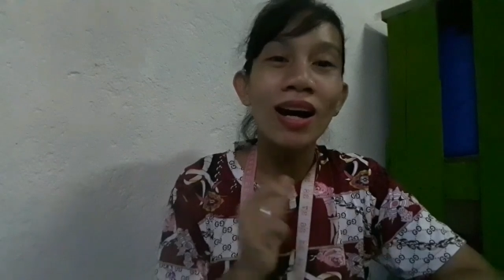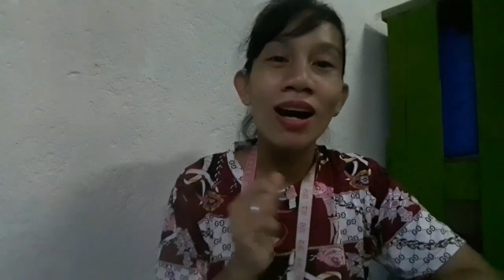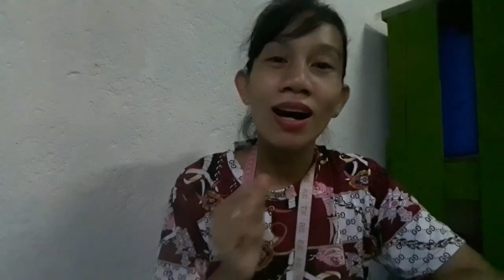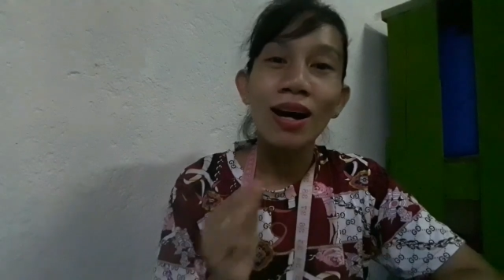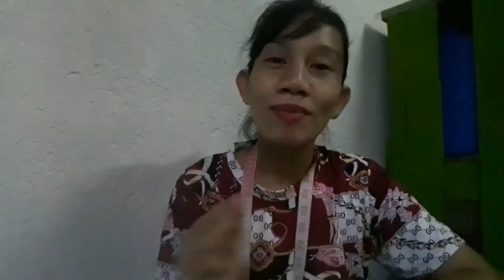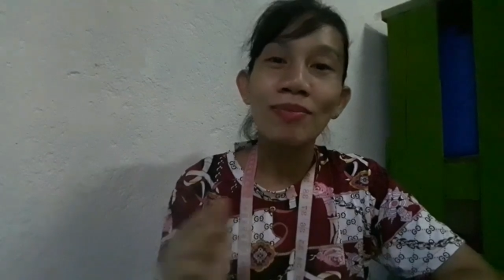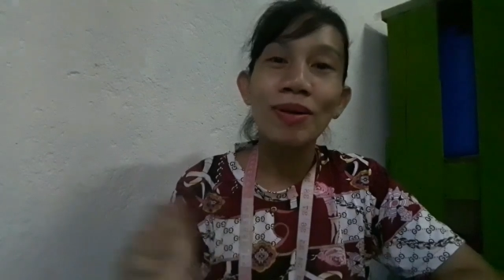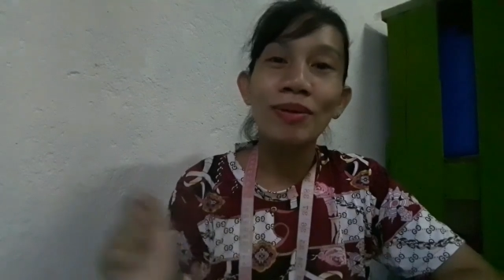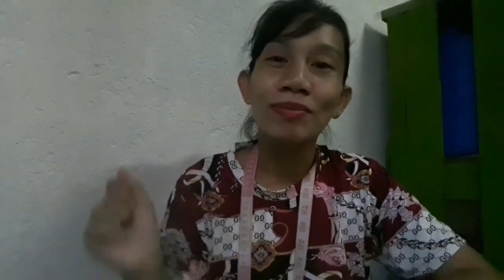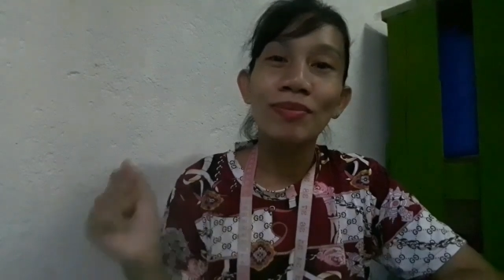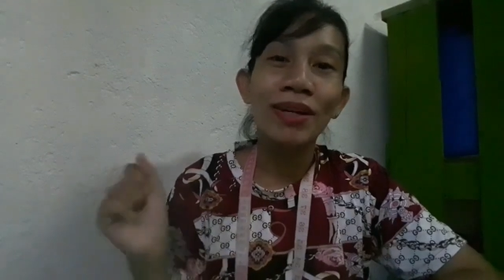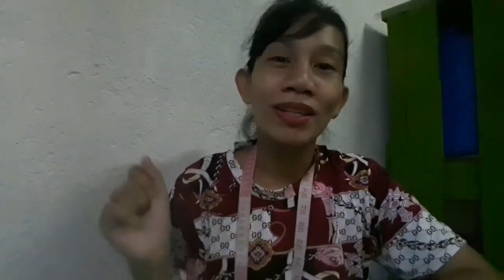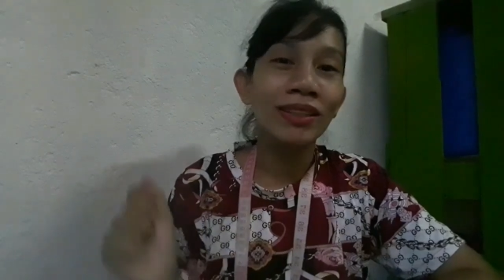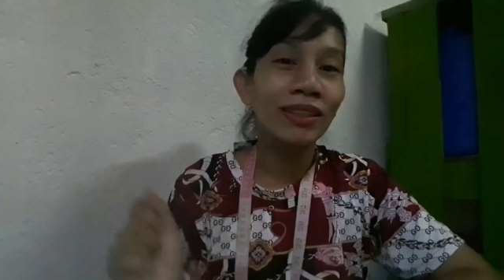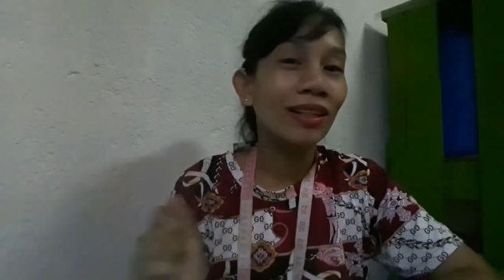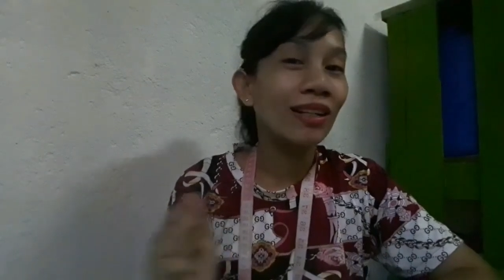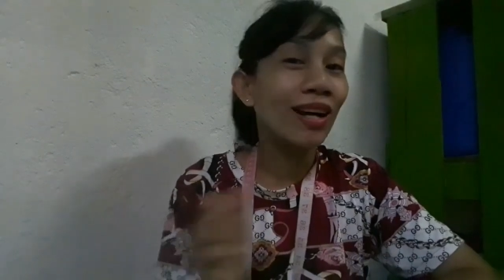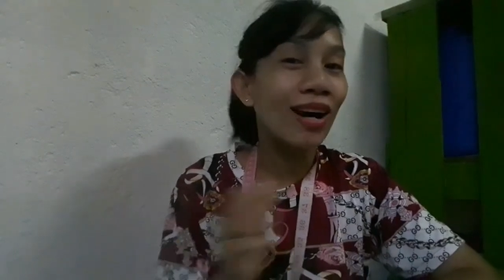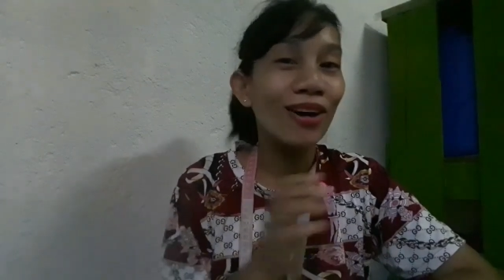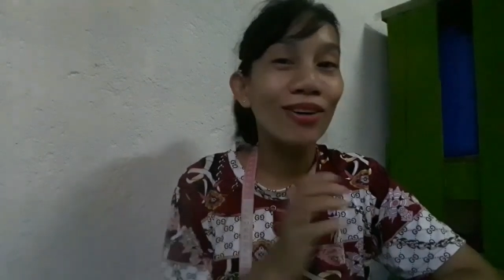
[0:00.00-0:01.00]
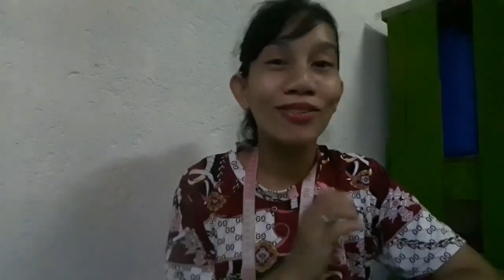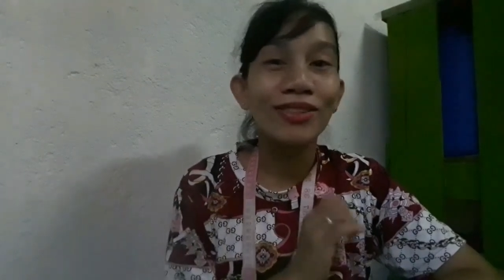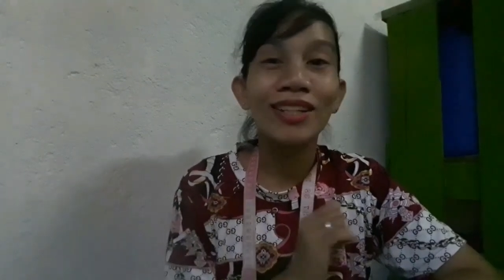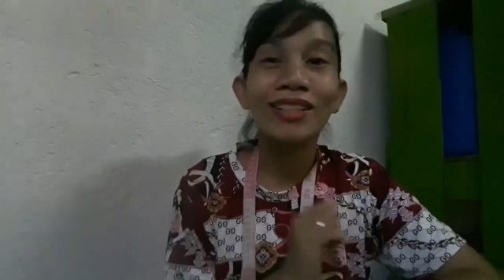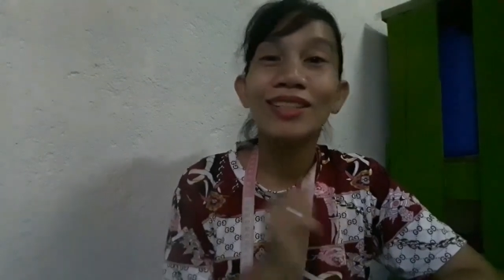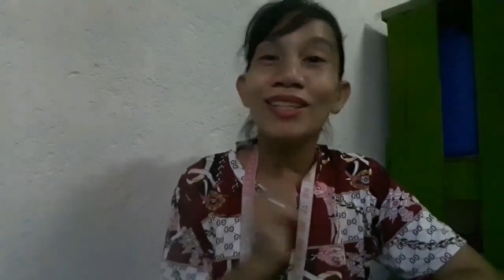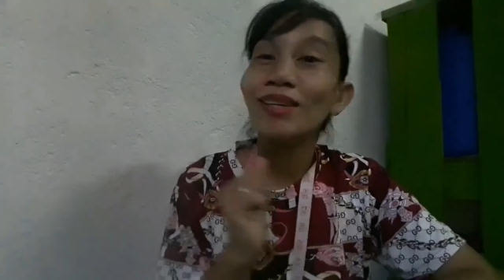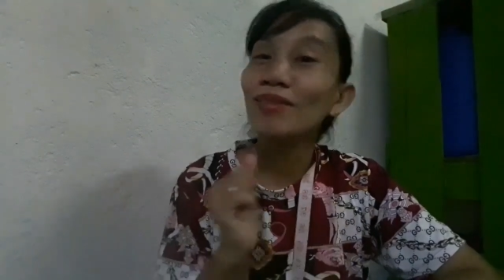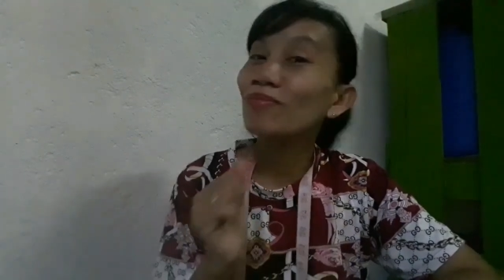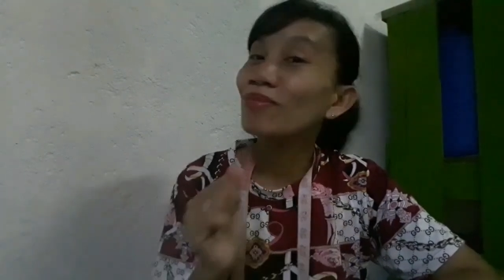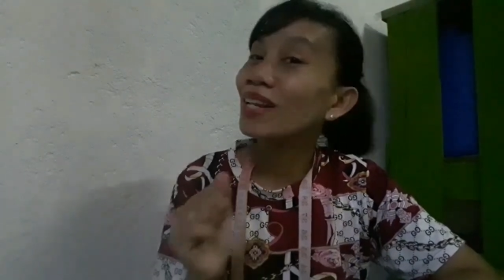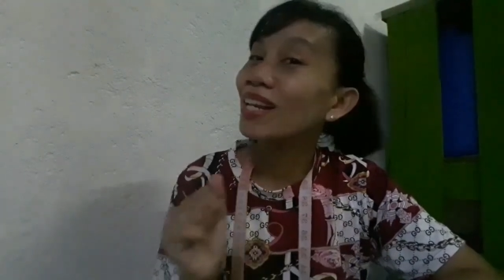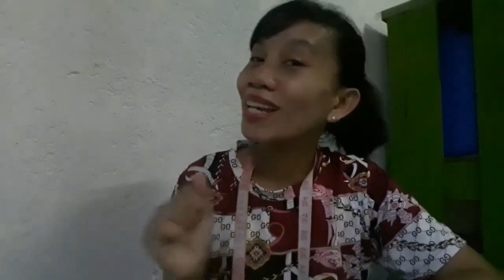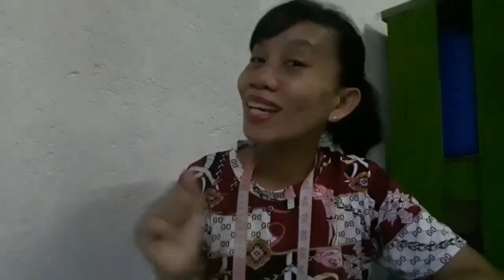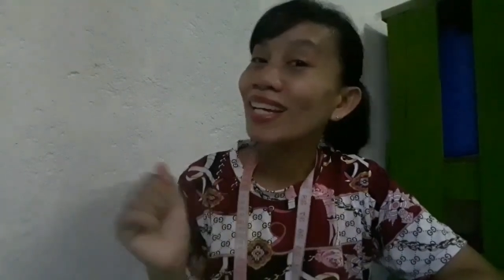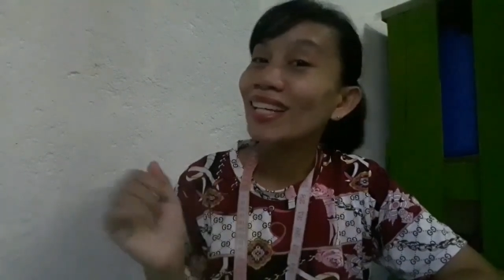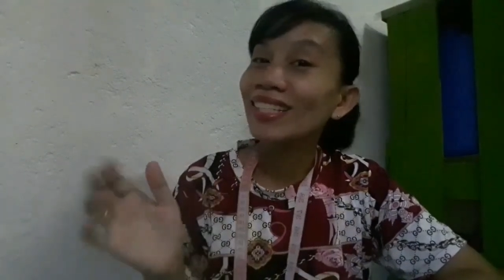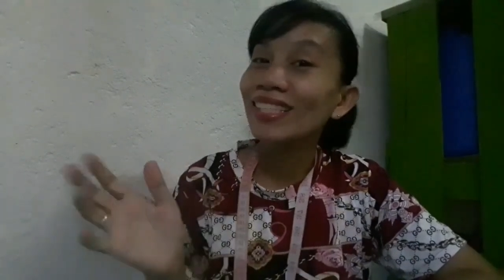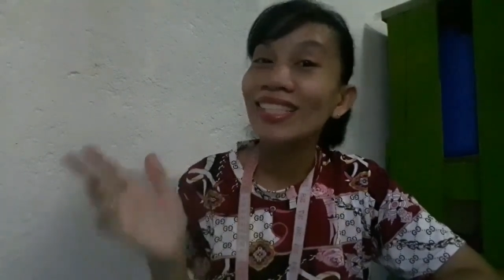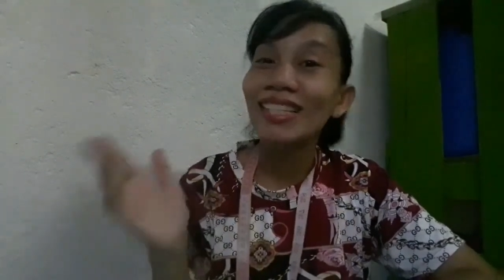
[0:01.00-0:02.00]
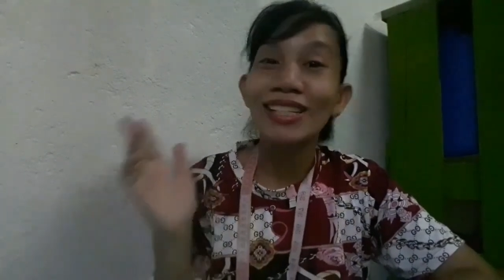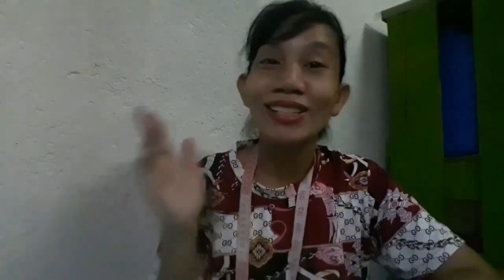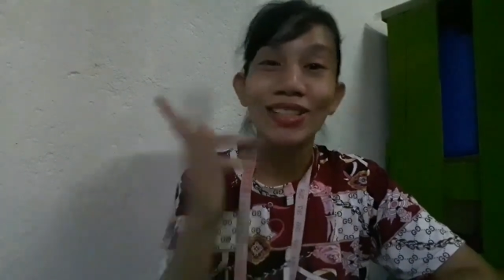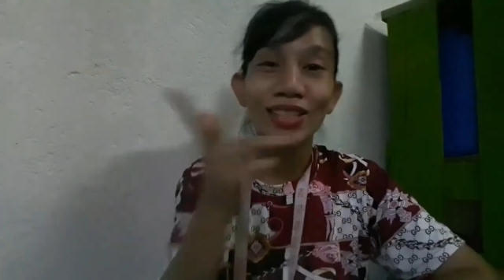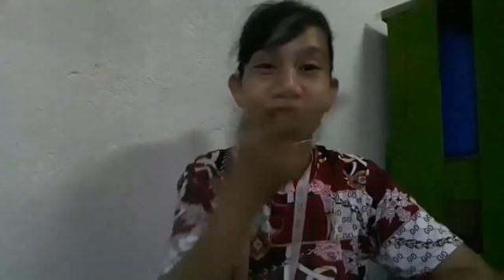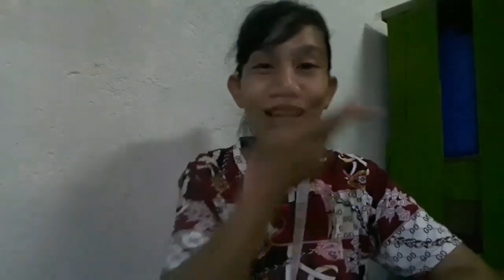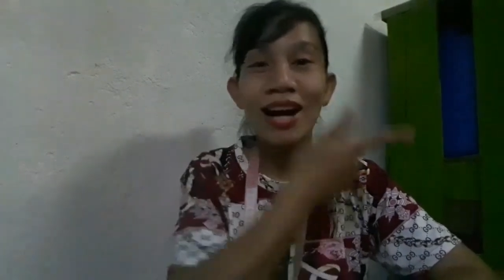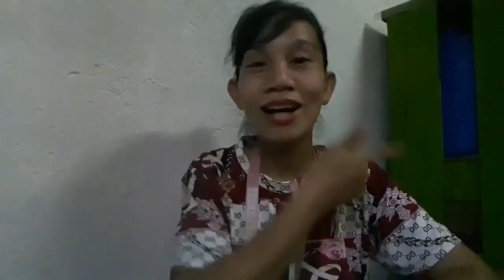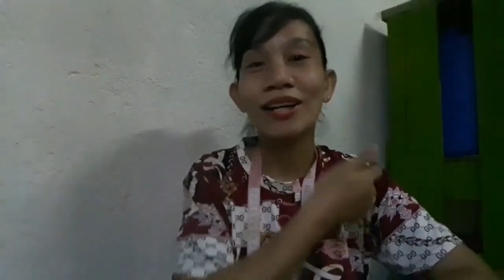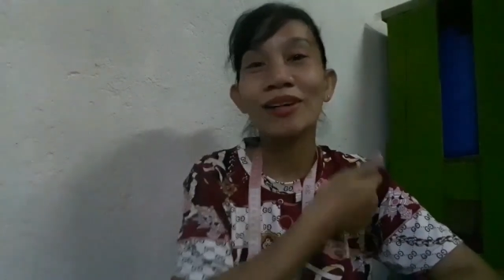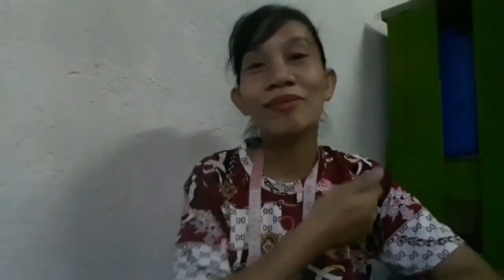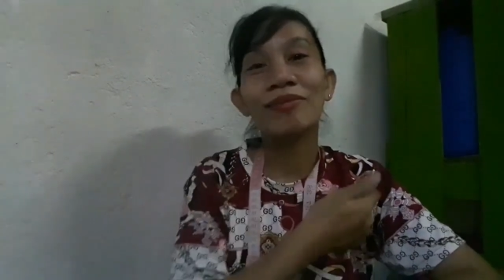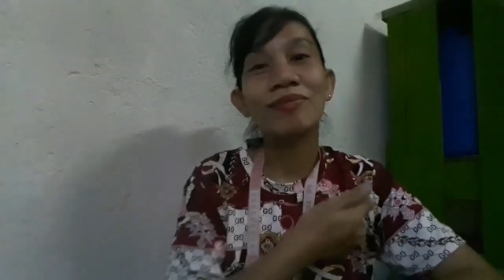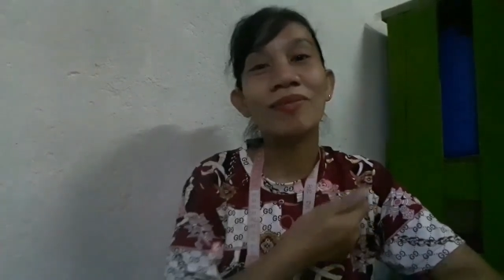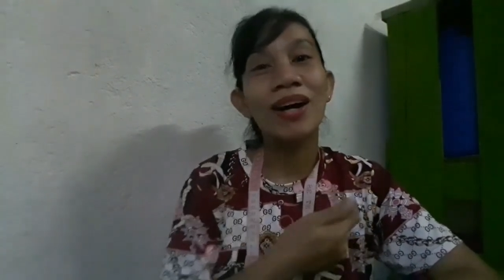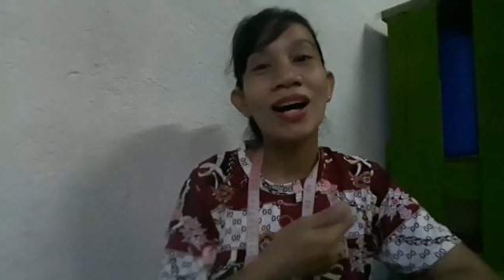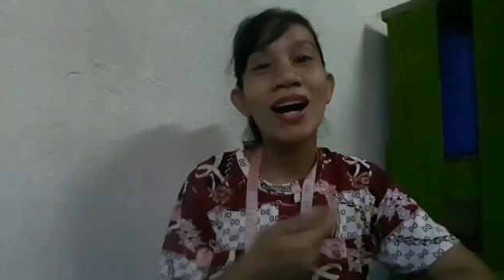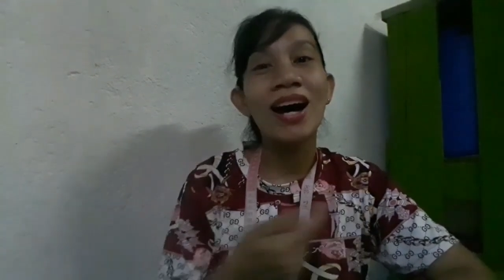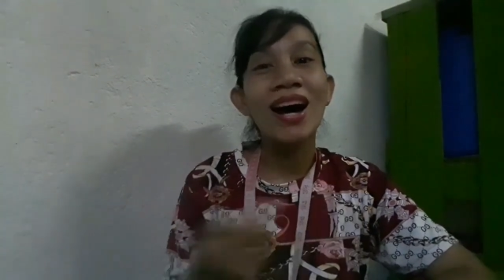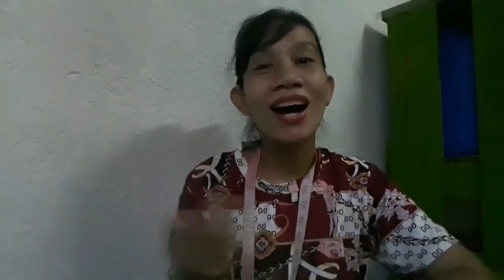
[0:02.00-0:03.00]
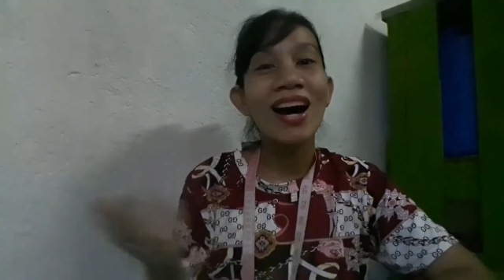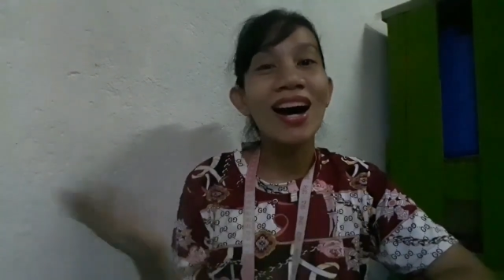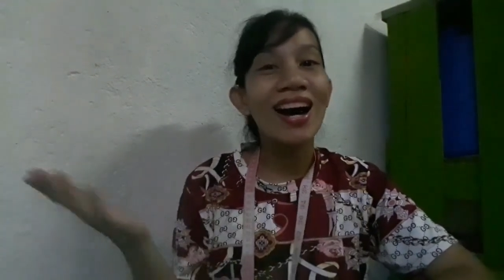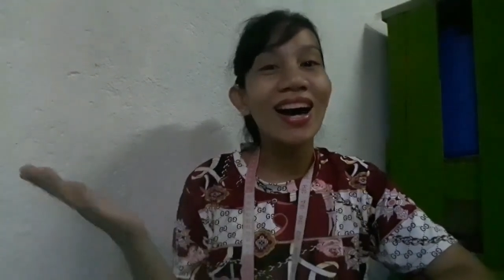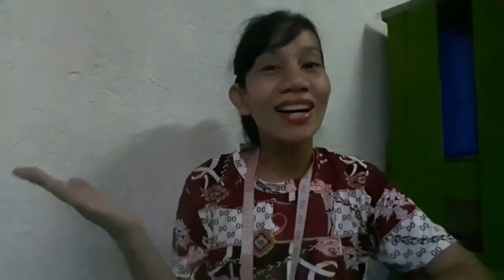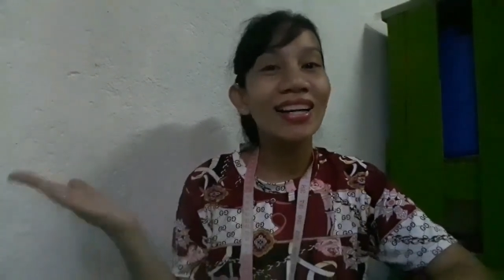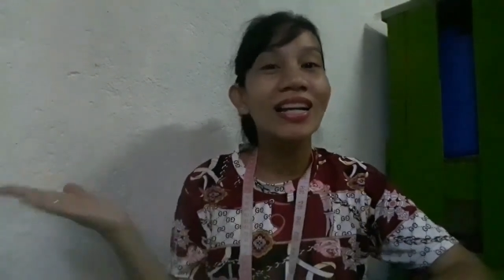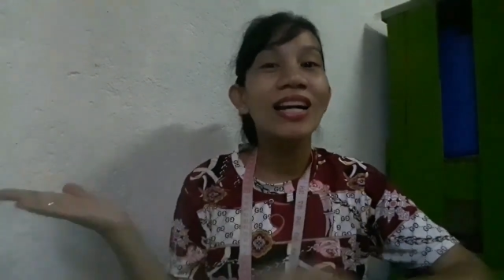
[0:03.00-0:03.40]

nakakapagbenta na ako ng TV lace dito sa aking bahay,